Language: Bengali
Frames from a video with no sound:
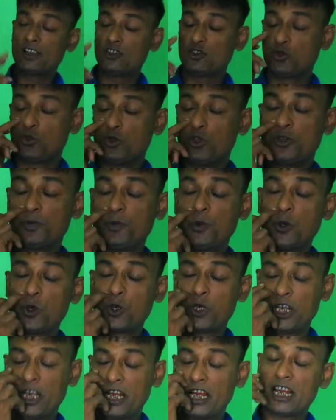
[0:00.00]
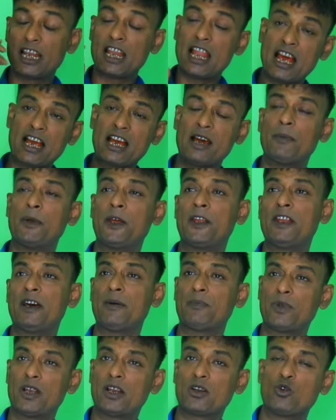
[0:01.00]
একটি সুইচ বোর্ড লাগাবেন
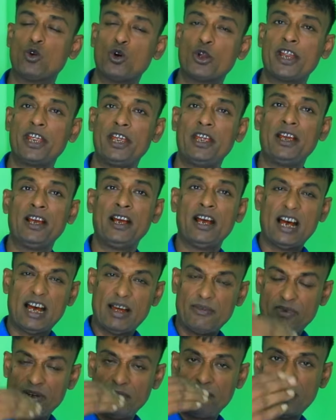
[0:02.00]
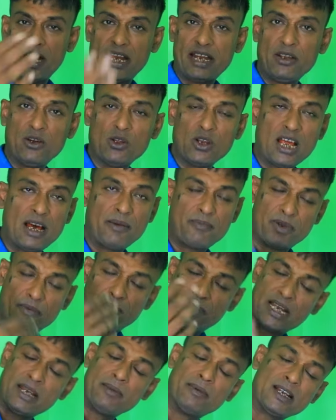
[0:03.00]
আপনার ঘরে আপনার বাড়িওয়ালা আপনি
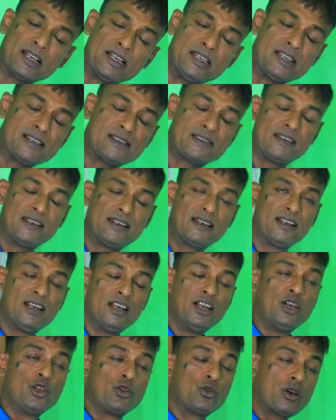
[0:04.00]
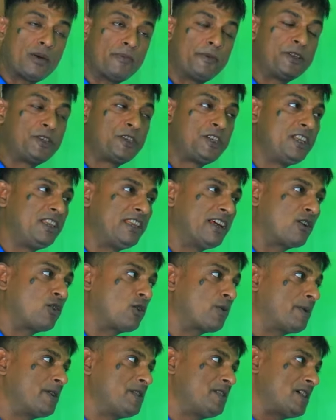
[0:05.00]
বাড়ি বানাইতেছেন তো আপনি চিন্তা
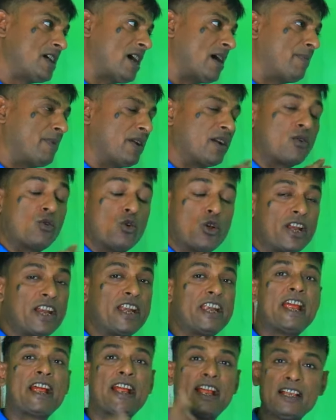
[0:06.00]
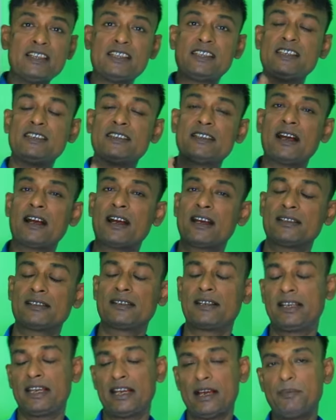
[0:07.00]
করবেন যে আপনার ঘরের এক ইঞ্চি
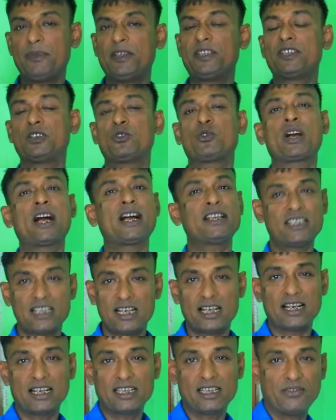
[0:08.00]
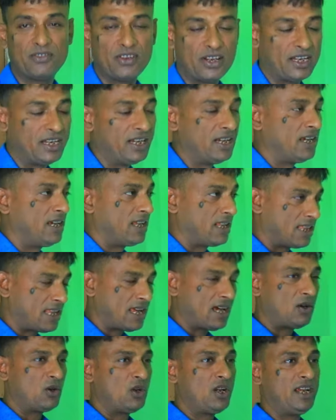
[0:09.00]
জায়গাকে আমি যেন কাজে লাগাতে পারি
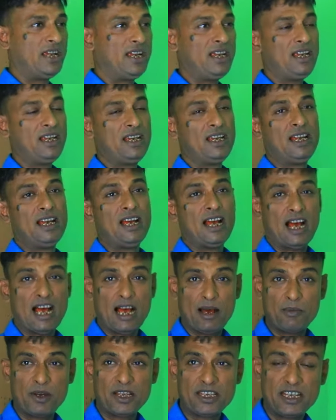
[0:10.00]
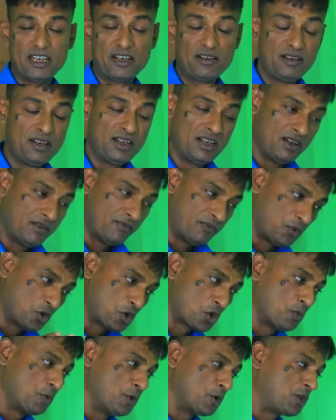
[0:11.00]
তাহলে আমাদের
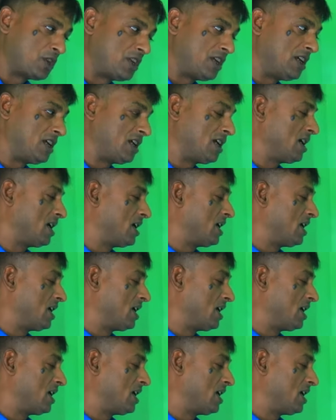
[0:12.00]
পরবর্তী